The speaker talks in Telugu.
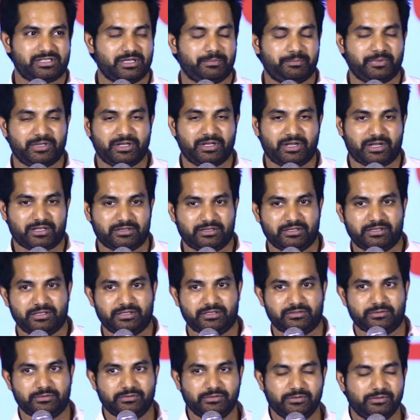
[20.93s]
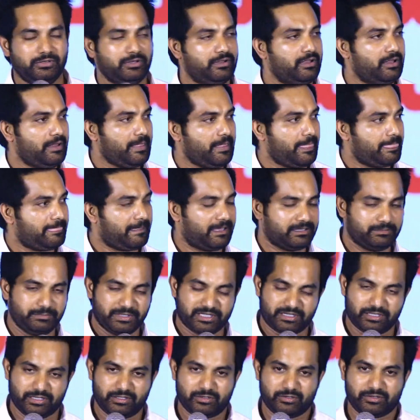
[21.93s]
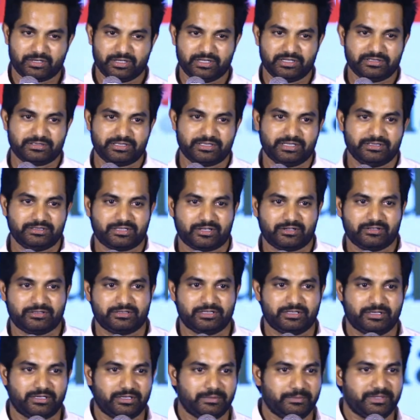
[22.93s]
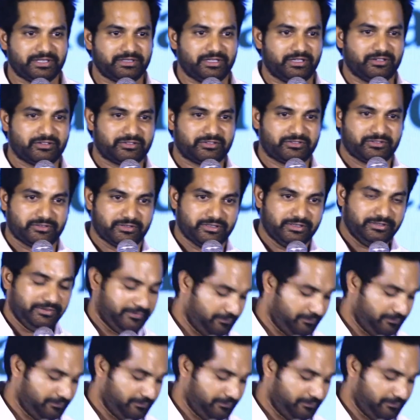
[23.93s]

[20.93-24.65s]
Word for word: చెప్పినా అర్థం లేదు అది మీకు ఎలాగో రిలీజ్ అయిన తర్వాత మీకు తెలుస్తుంది